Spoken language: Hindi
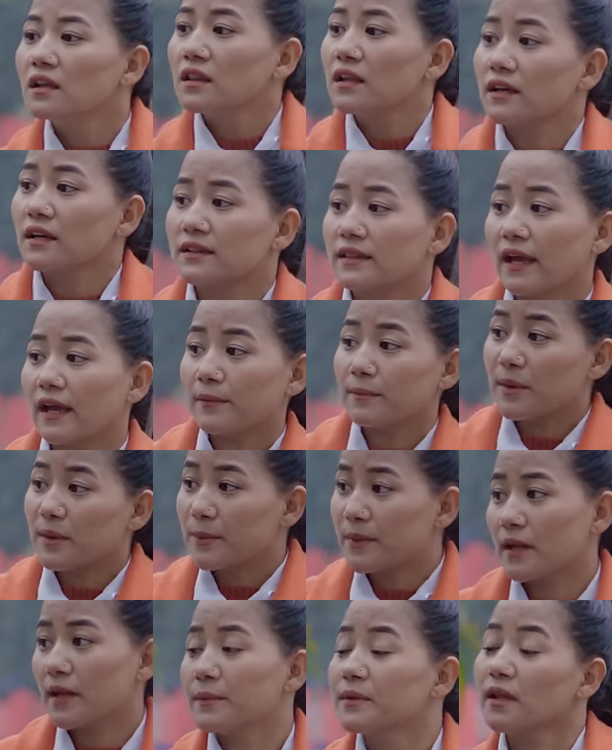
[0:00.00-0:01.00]
लगता
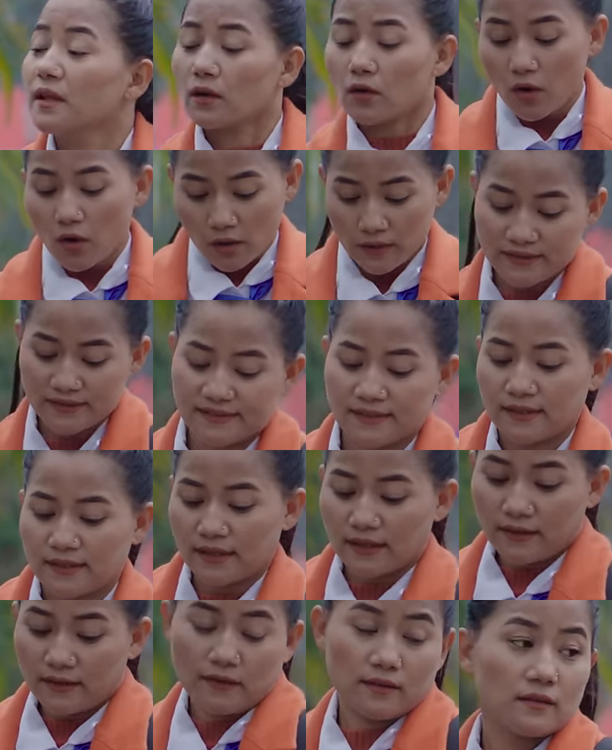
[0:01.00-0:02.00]
है तो अभी तक कॉलेज नहीं
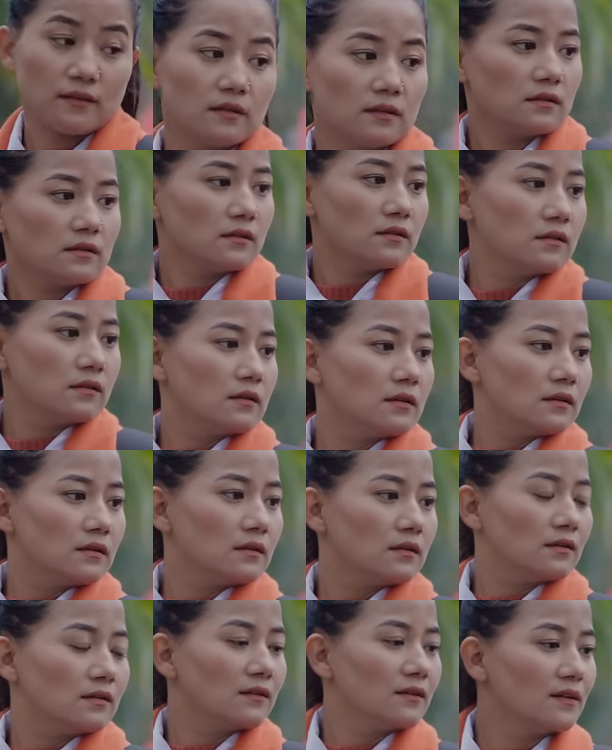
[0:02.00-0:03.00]
आई
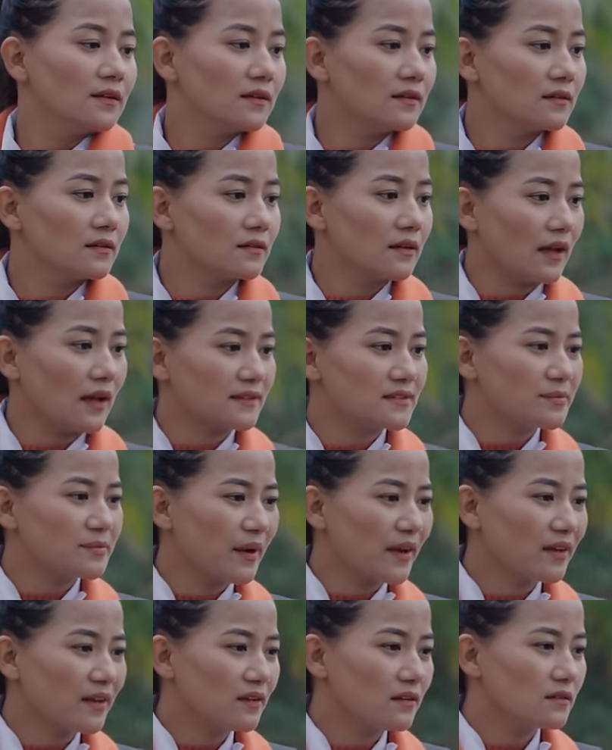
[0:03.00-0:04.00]
राज
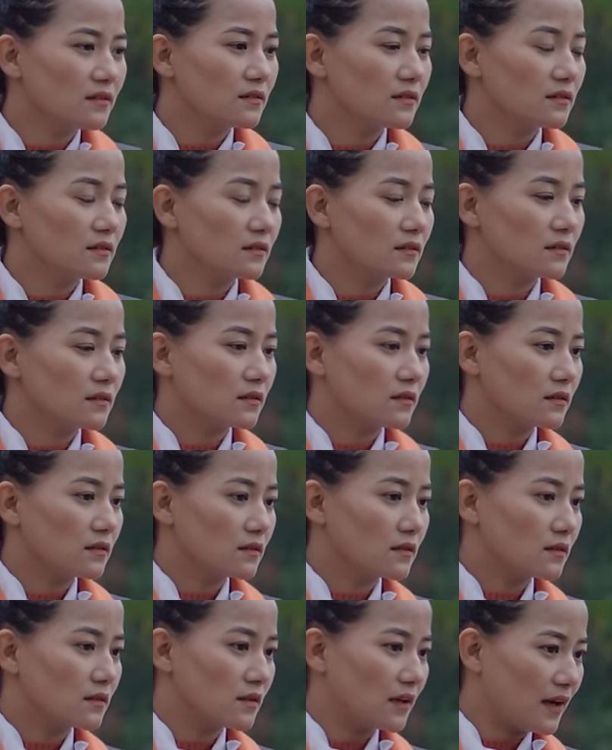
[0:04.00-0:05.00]
भाई
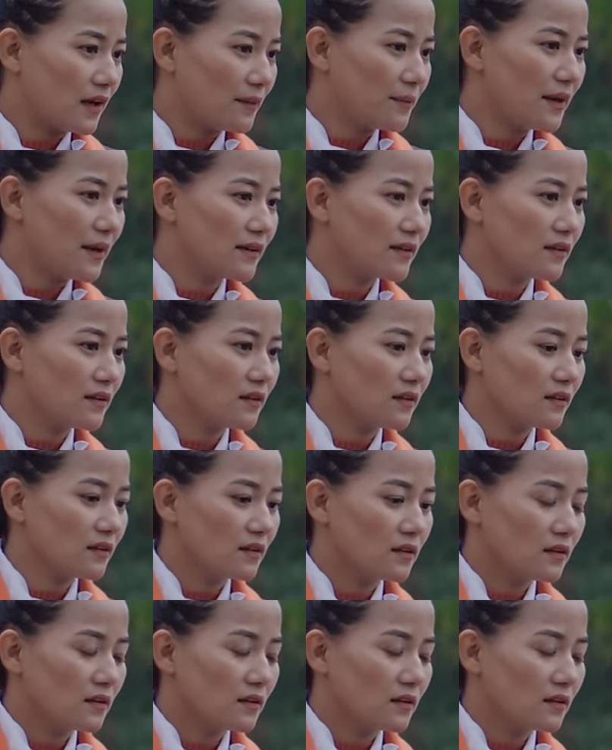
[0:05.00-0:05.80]
यहाँ बैठे हैं